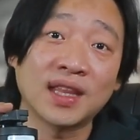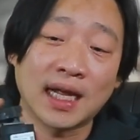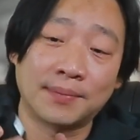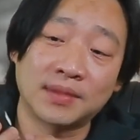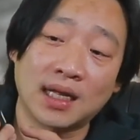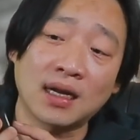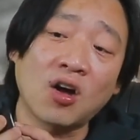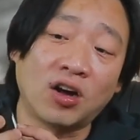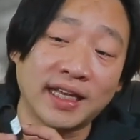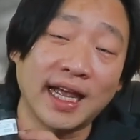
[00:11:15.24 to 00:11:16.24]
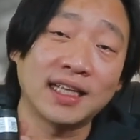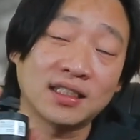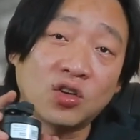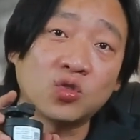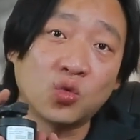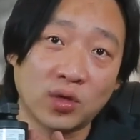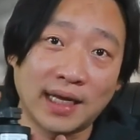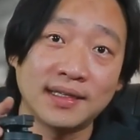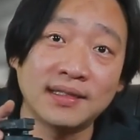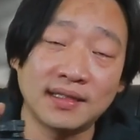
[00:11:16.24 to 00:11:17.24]
นะครับ แต่ถ้าของแท้จะต้องถูก
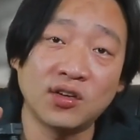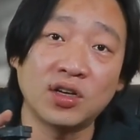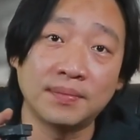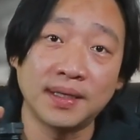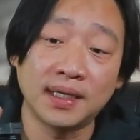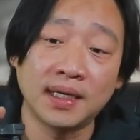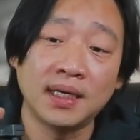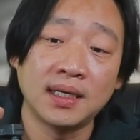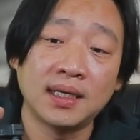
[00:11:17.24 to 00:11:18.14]
รันที่ซีเรียลนัมเบอร์